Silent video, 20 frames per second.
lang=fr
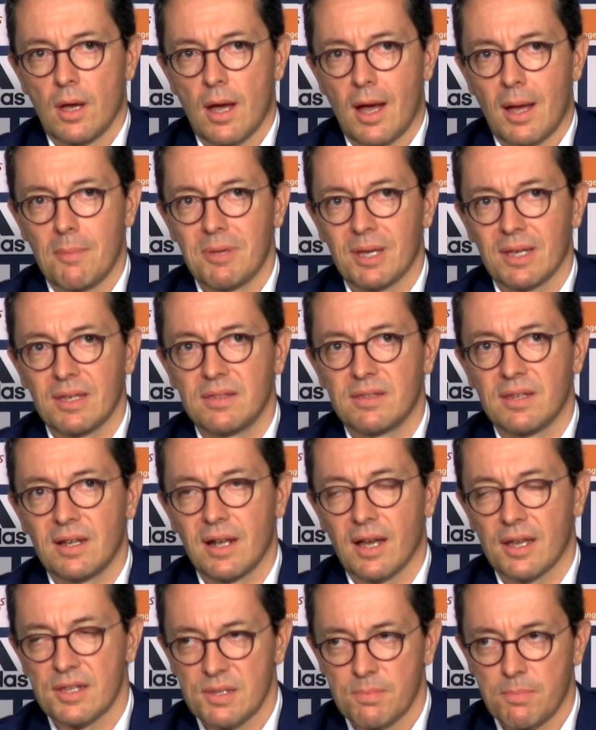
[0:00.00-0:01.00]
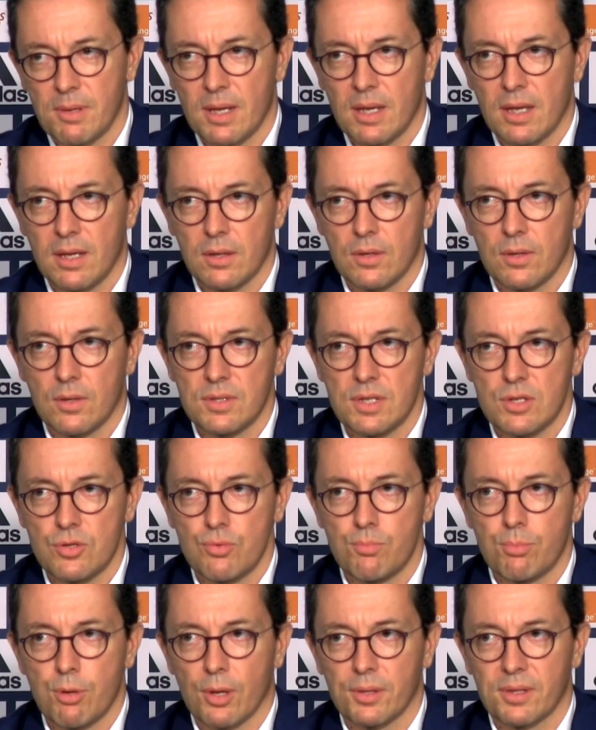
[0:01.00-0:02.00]
a mérité le respect des
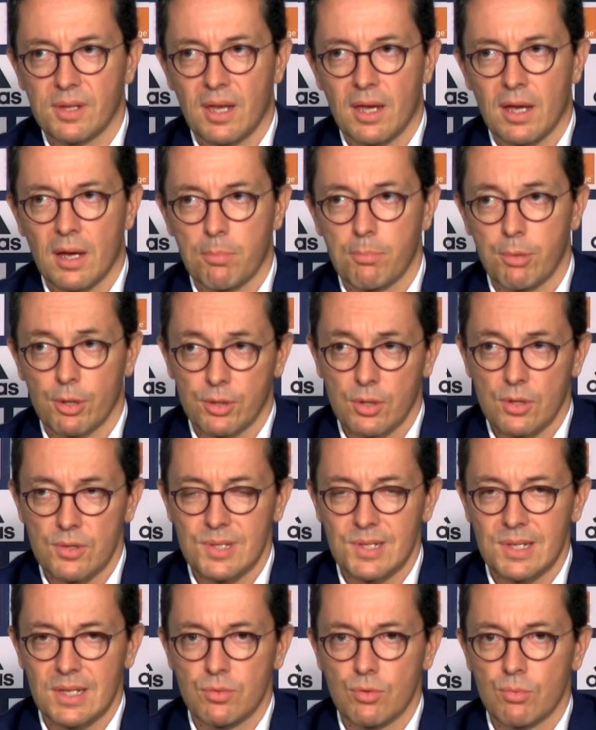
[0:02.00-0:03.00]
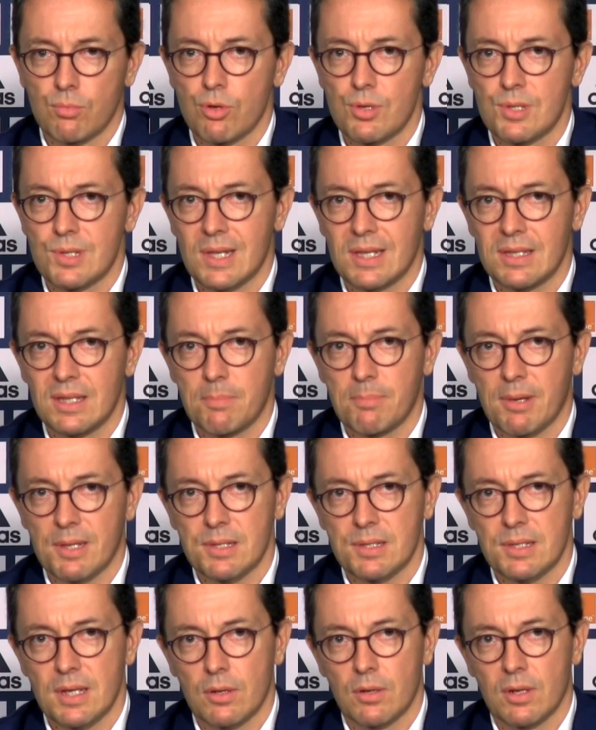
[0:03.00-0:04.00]
supporters pendant ses nombreuses années
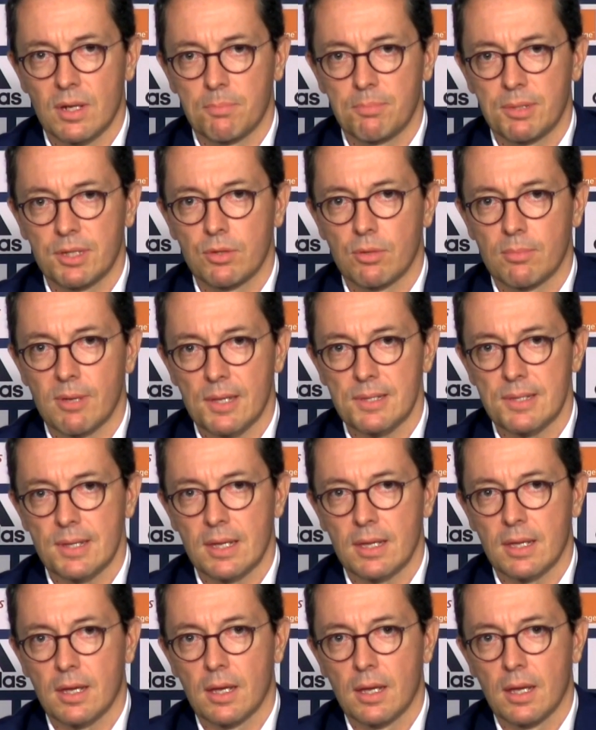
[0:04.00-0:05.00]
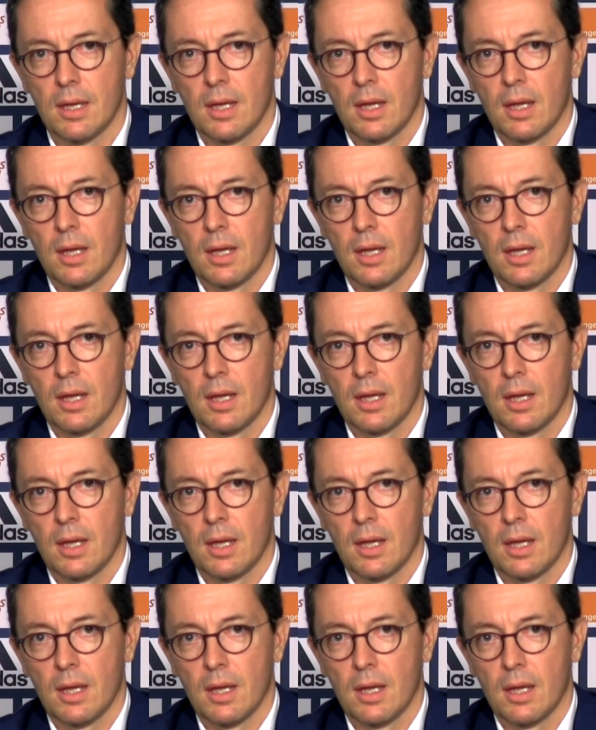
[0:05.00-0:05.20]
passées à l'Olympique de Marseille,